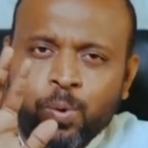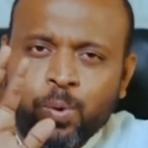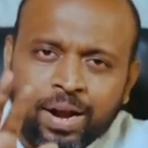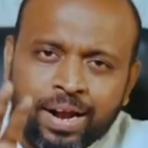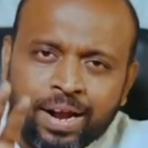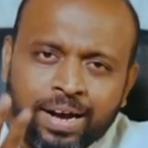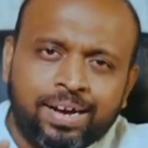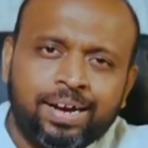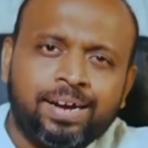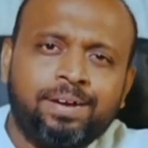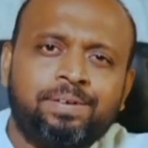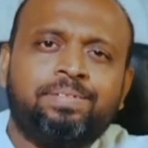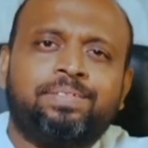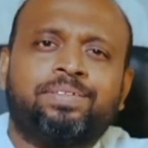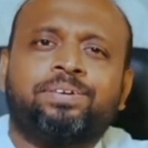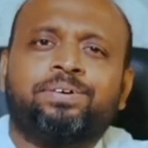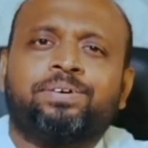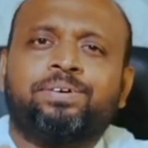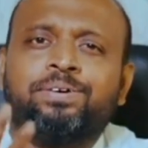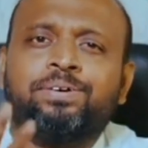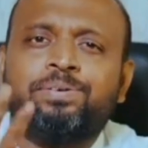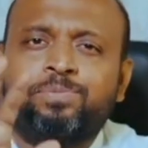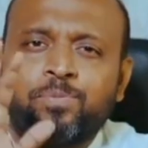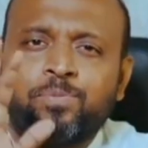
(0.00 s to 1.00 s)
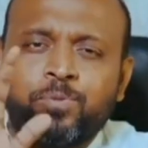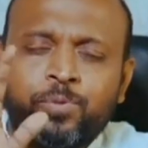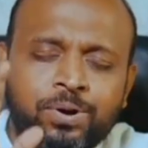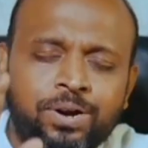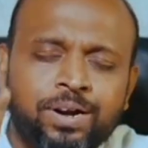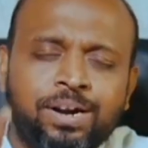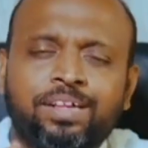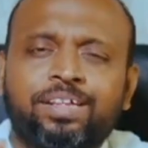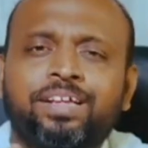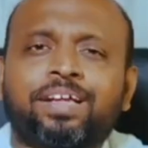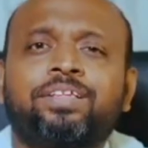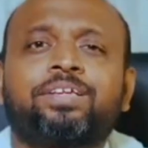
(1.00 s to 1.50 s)
உலகத்துக்கும்
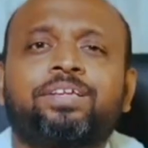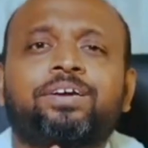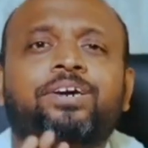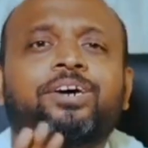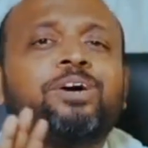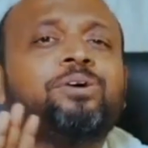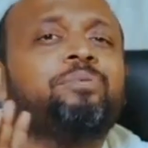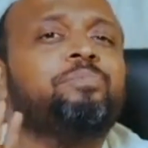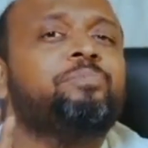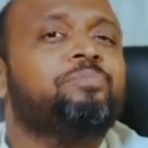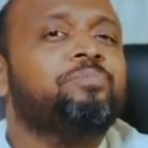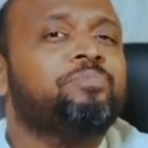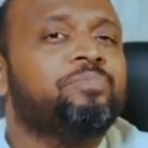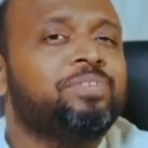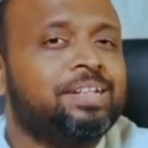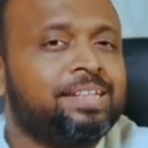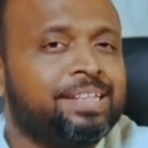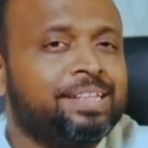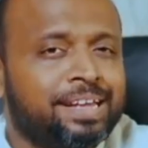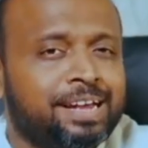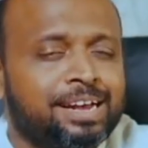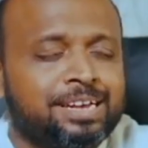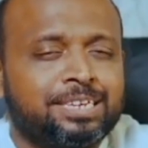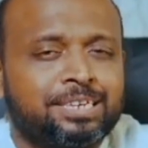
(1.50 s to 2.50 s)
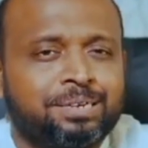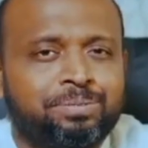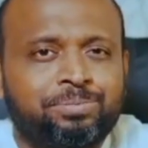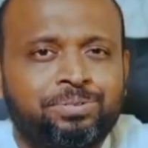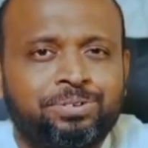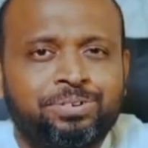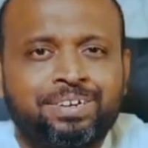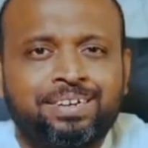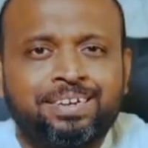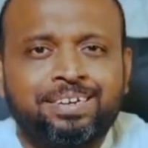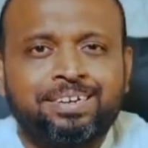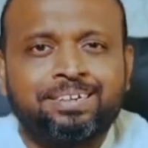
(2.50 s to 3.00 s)
உன்னதத்துக்கும்
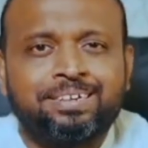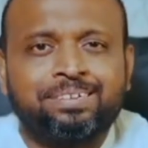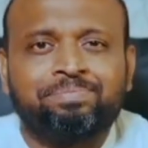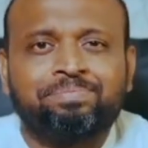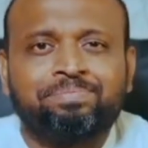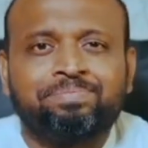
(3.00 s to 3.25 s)
வித்தியாசம் உண்டு